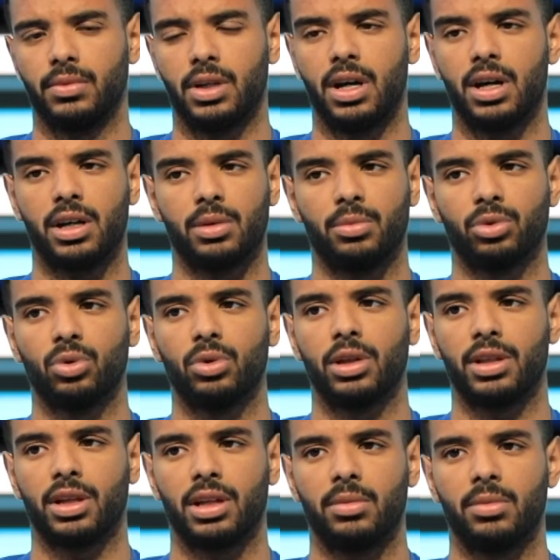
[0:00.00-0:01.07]
آخر بطولة
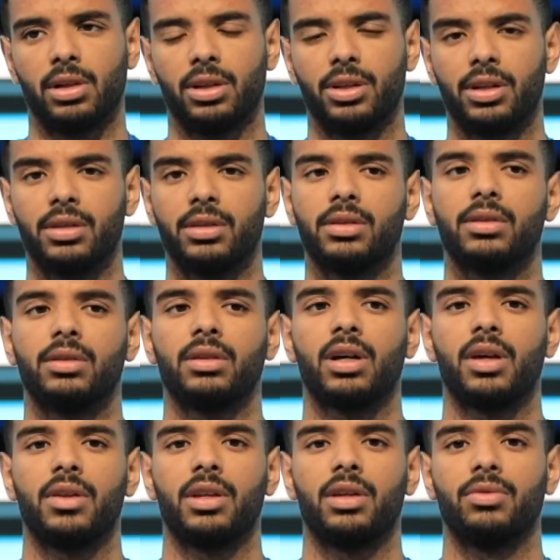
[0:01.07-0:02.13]
تقريبا لنا
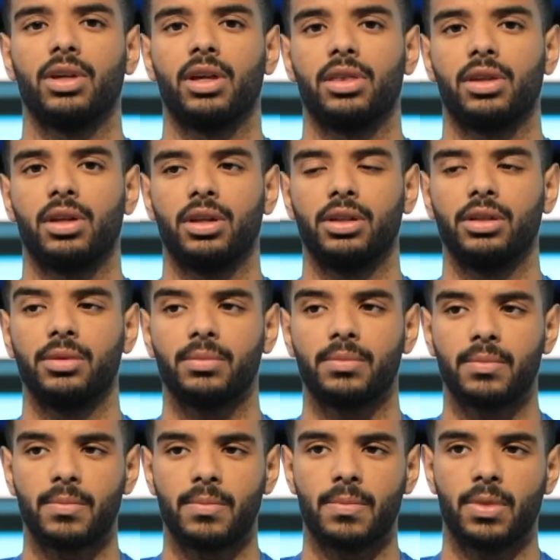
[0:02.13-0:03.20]
خذينا فيها الثاني
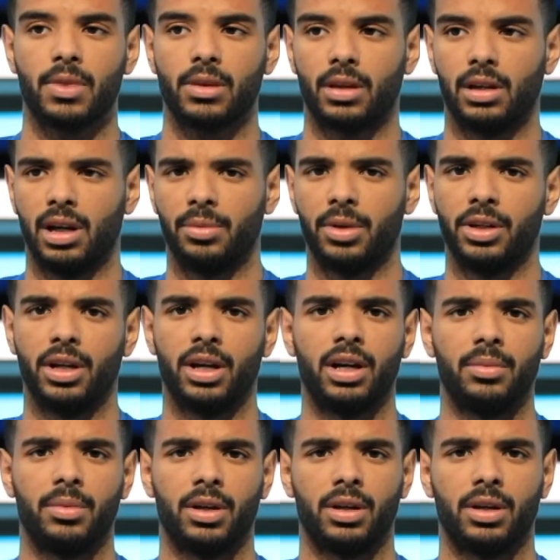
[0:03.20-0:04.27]
لعبنا نهائي
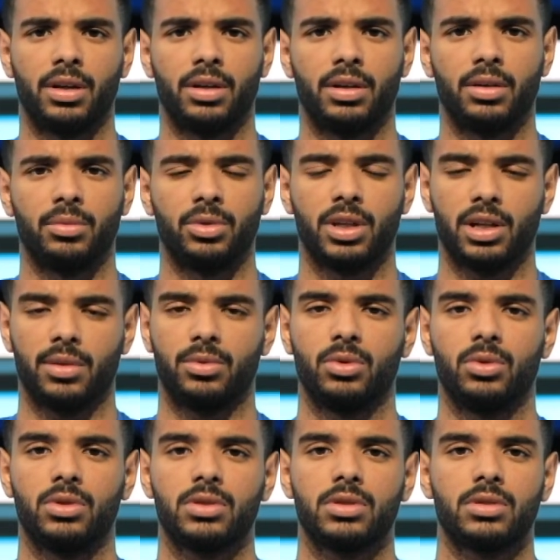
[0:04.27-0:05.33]
مع منتخب
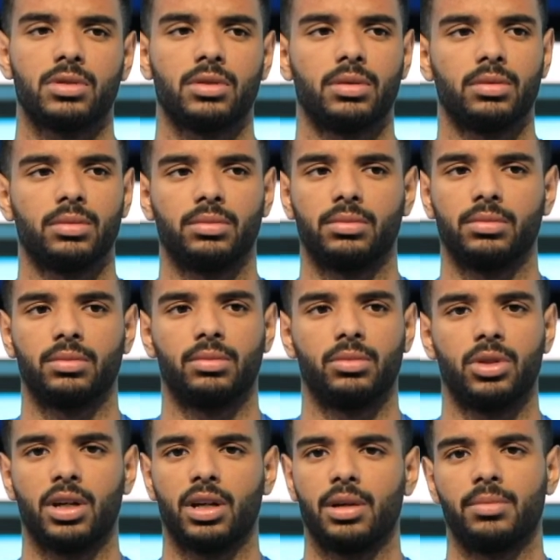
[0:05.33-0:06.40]
تونس
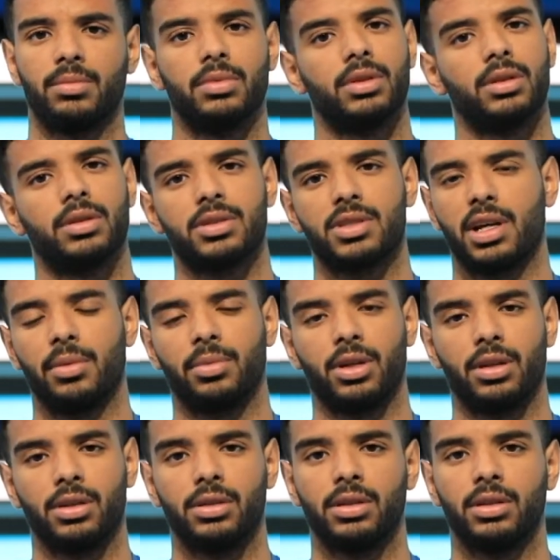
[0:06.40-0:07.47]
منتخب صعب
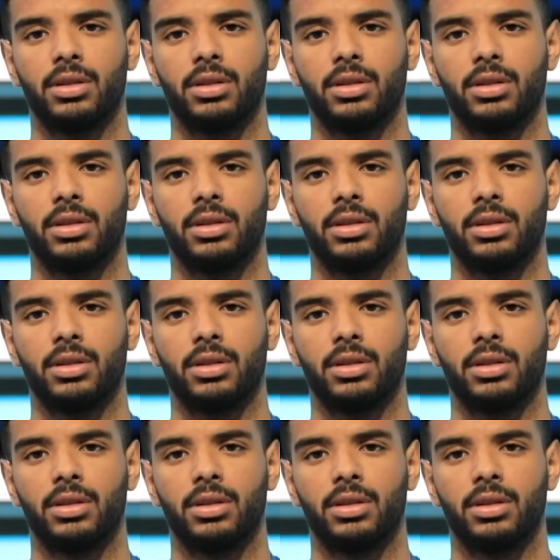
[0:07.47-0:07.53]
كان